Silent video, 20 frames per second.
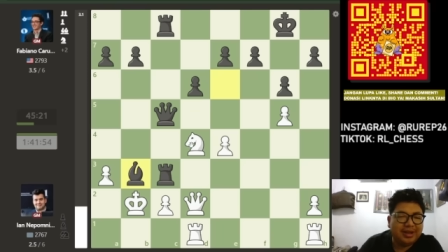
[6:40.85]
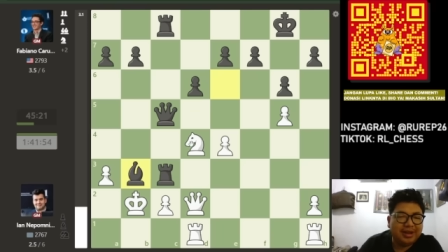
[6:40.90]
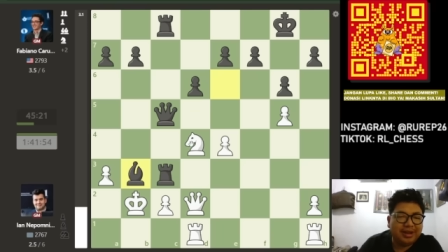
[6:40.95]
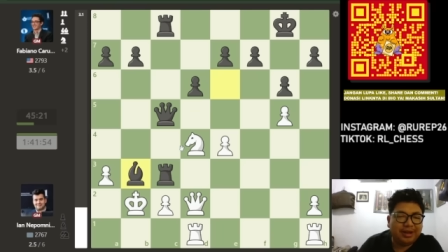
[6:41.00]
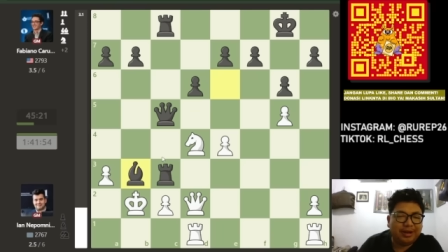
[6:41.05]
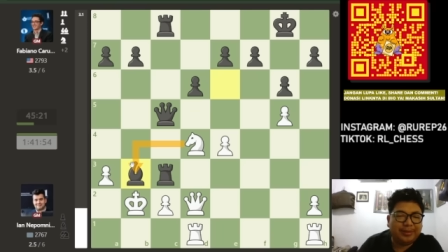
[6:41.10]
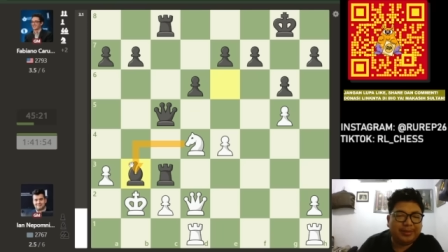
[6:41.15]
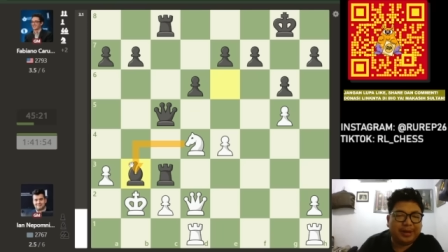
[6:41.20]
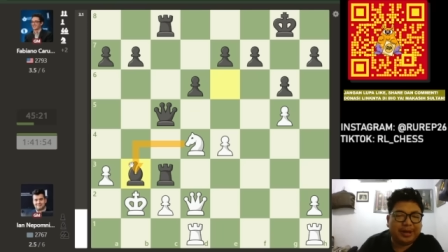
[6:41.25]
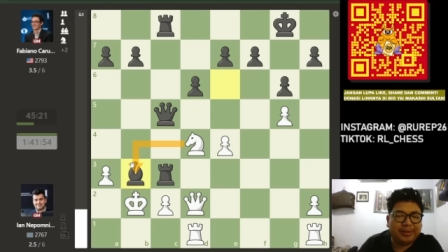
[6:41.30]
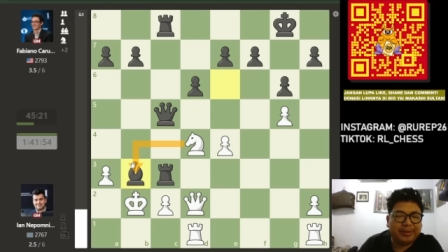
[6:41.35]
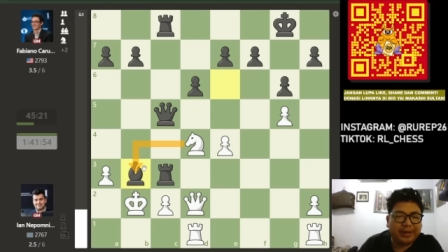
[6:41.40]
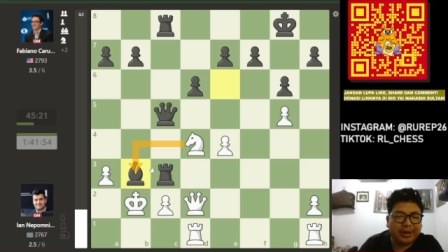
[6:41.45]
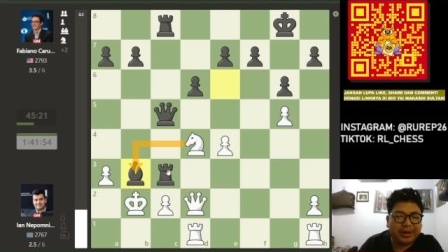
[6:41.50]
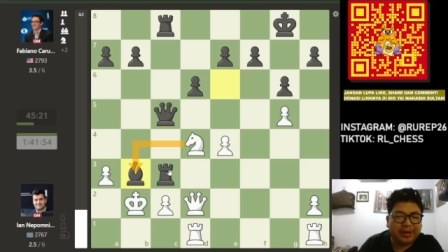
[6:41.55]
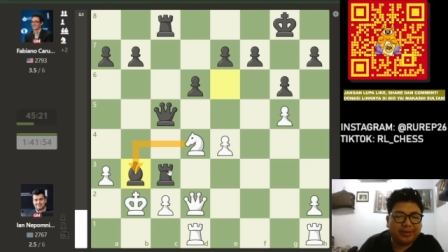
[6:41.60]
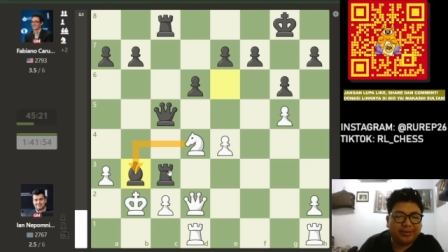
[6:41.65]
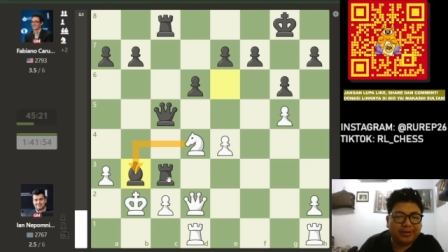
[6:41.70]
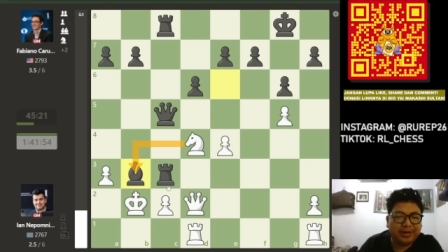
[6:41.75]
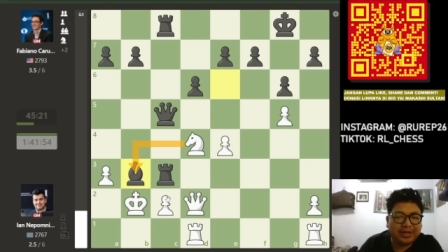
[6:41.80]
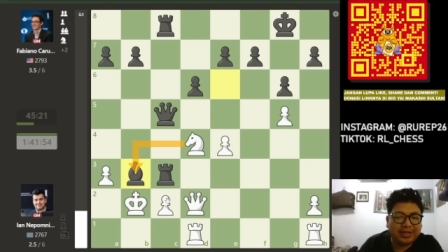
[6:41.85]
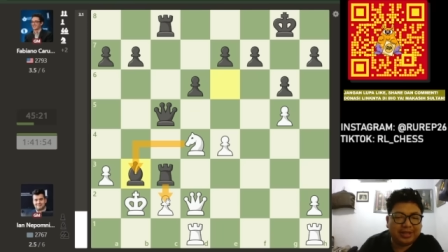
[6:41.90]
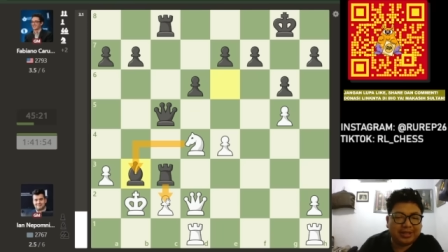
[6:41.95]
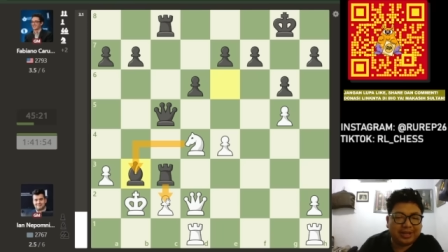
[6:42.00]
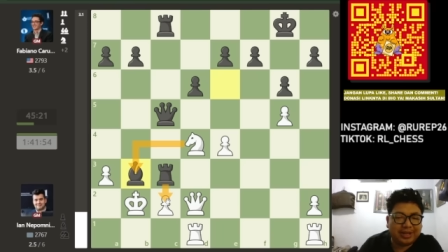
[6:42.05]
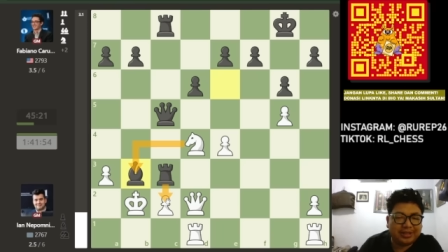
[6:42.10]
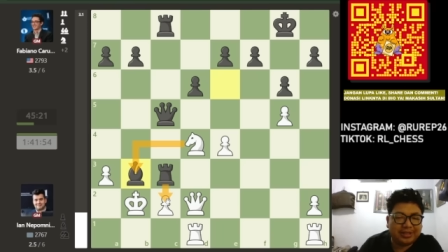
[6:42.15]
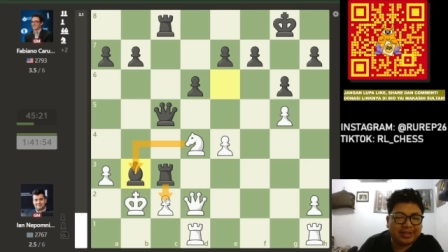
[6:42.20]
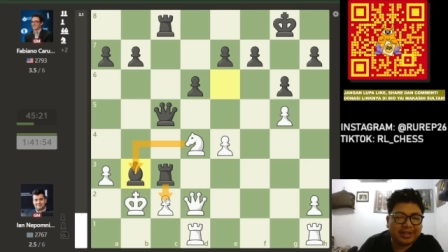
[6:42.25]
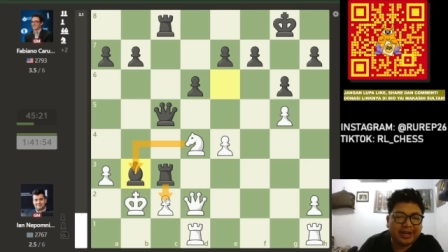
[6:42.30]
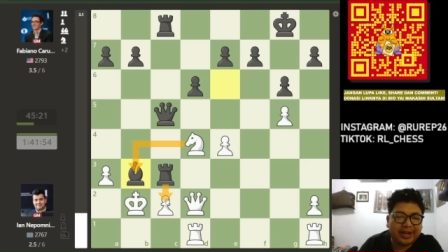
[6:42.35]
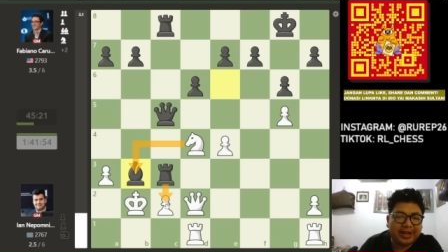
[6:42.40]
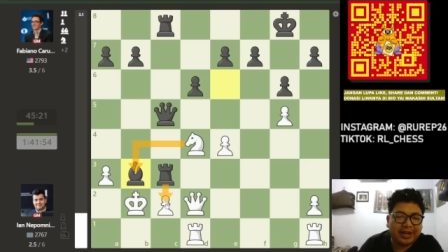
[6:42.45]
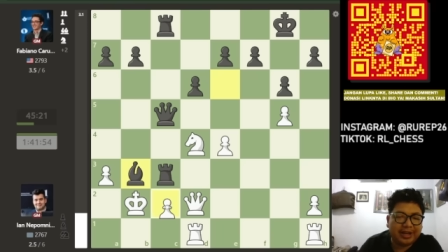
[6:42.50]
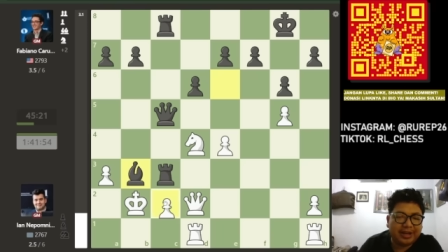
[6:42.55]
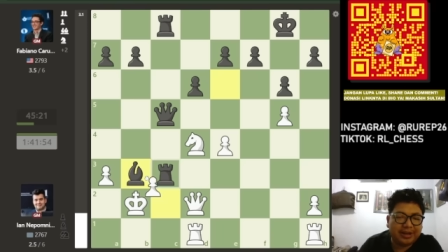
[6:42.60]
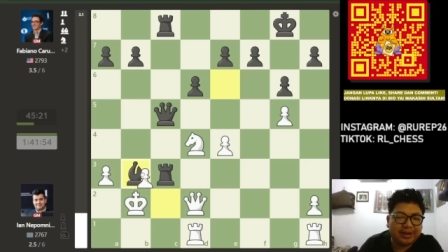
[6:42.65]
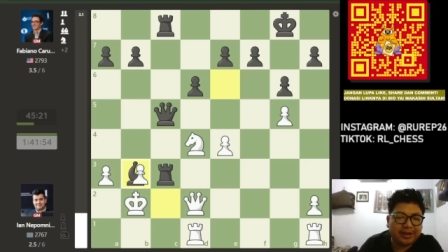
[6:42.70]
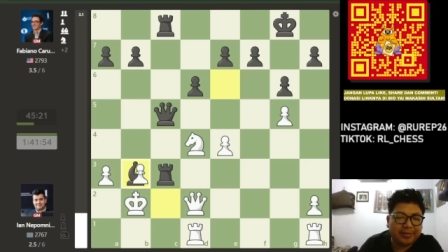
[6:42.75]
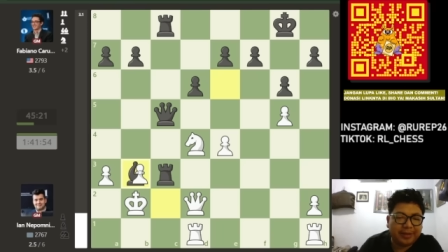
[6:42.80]
Kalau makan pakai kuda,
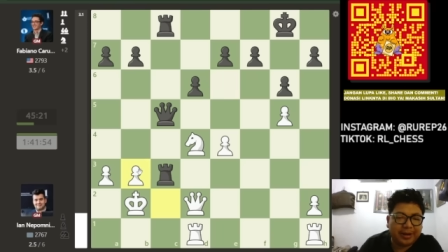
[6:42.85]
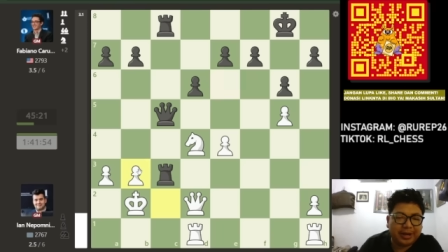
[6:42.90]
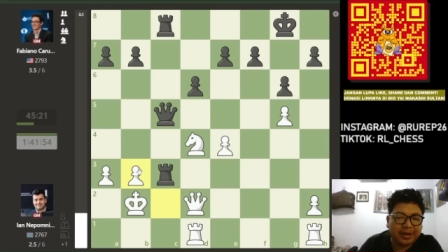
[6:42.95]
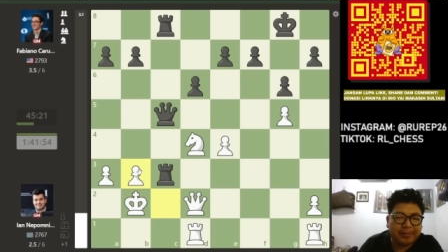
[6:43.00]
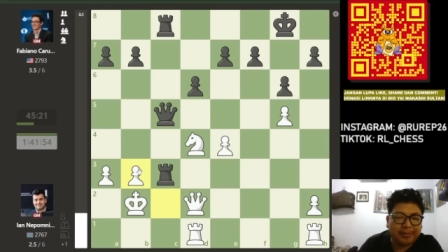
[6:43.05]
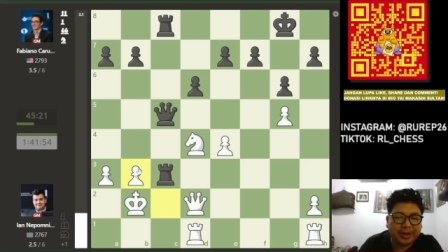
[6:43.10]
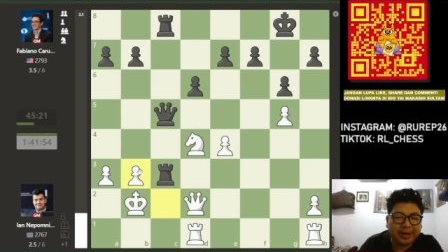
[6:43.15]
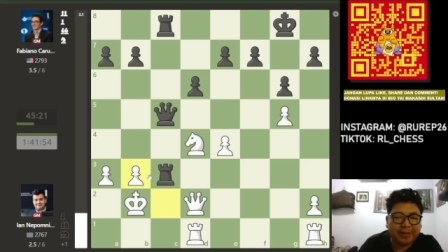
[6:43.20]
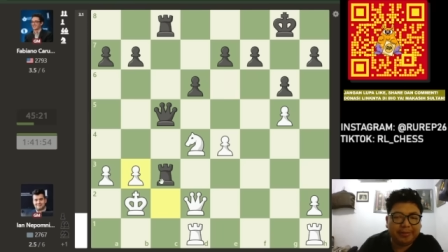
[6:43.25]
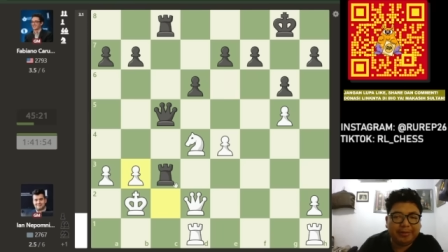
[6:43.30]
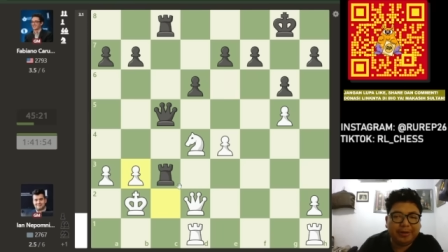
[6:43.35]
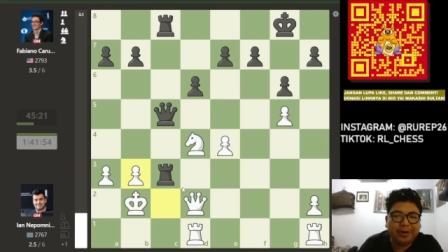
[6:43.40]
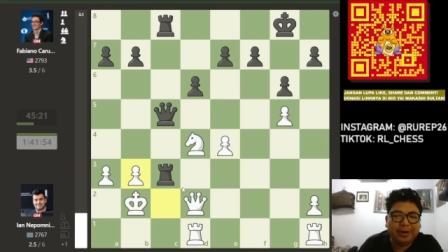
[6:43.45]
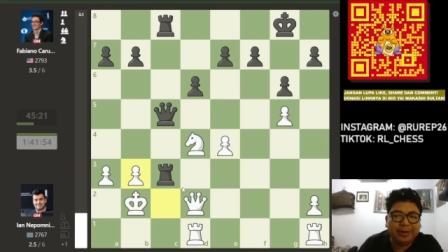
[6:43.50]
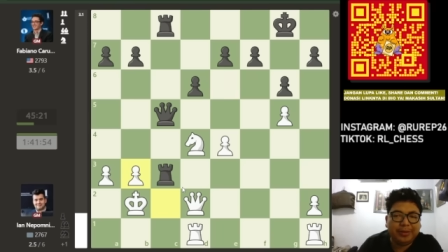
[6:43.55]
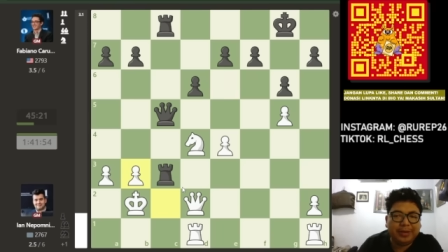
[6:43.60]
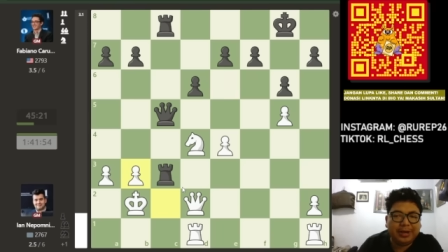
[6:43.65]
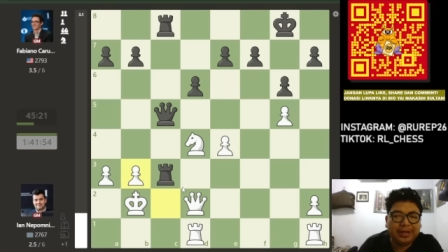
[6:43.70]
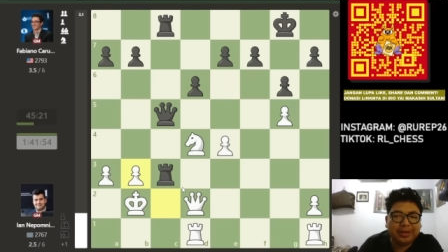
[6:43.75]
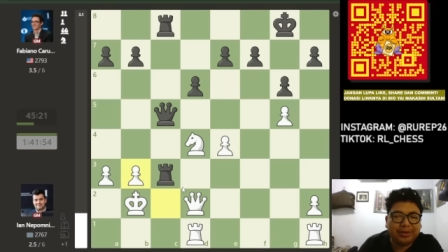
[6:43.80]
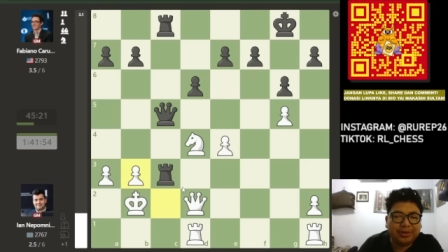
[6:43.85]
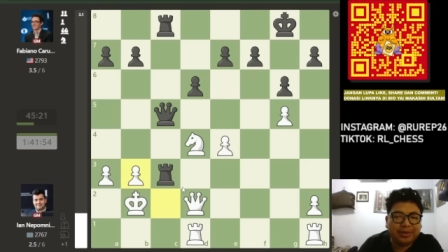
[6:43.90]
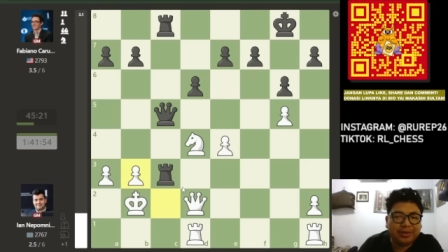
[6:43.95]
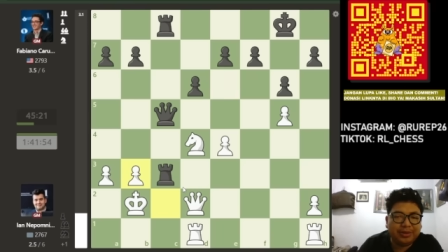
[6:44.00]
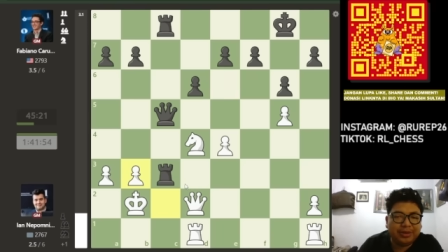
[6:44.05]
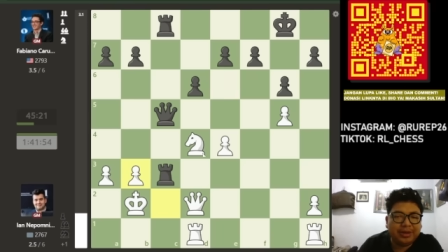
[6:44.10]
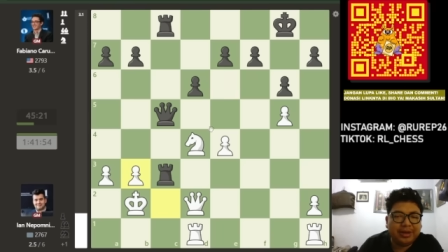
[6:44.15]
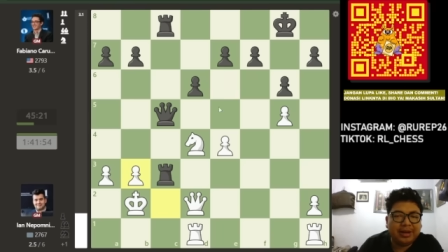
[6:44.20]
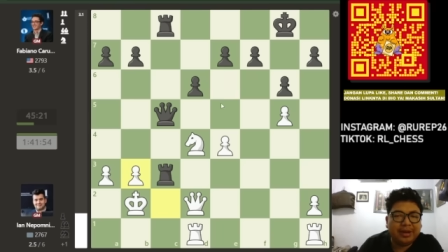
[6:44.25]
skakster. Dimakan pakai pion gimana tuh?